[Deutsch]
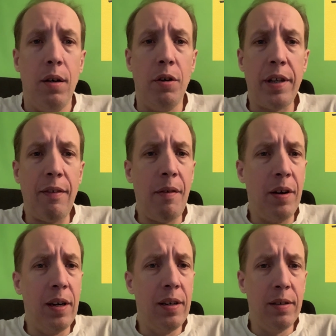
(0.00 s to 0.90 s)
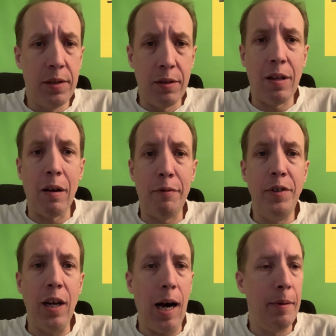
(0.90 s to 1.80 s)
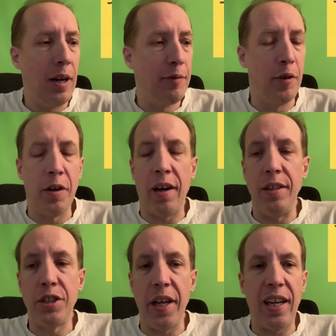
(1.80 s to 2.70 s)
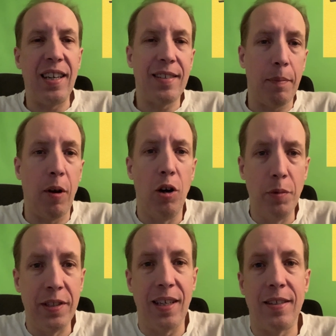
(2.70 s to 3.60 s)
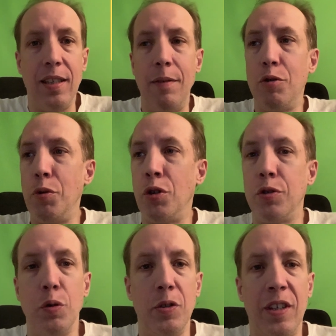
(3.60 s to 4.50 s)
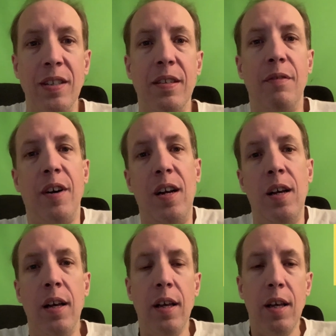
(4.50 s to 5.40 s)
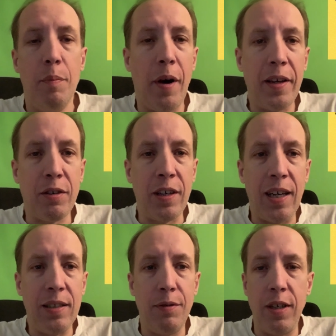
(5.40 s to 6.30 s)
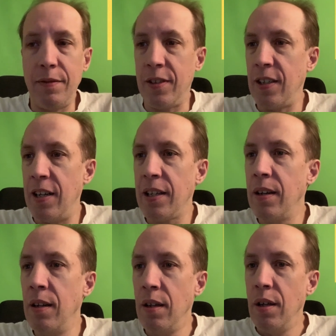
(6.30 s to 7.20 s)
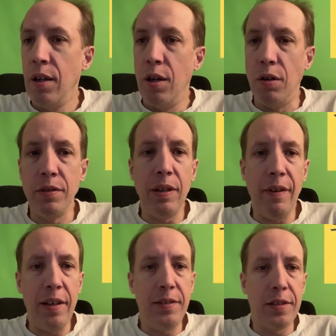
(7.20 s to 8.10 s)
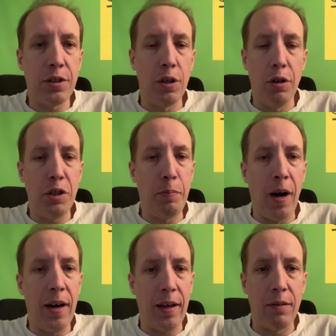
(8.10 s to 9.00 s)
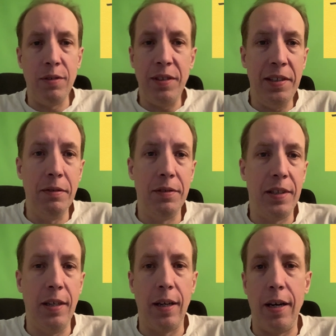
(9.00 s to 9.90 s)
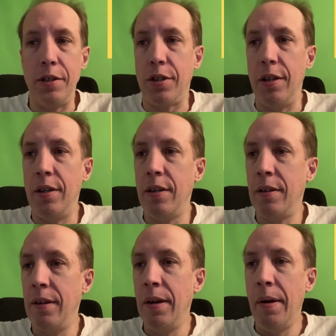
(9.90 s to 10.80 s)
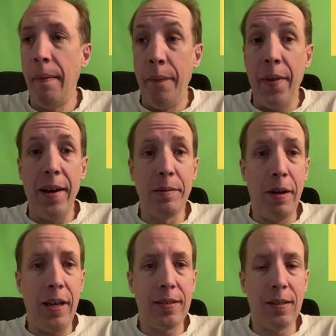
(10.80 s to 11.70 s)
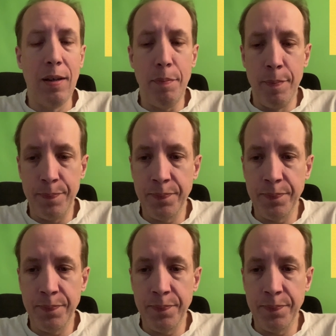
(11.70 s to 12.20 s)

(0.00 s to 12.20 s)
und da werden wir sozusagen viel Arbeit nach vorne reinstecken. Deshalb glaube ich, dass in dem Spiel schon Tore drin sind, weil beide können relativ schlecht verteidigen. Und die werden sich da schon ordentlich behaken und nicht nur sich hinten reinstellen. Also mein erster Tipp,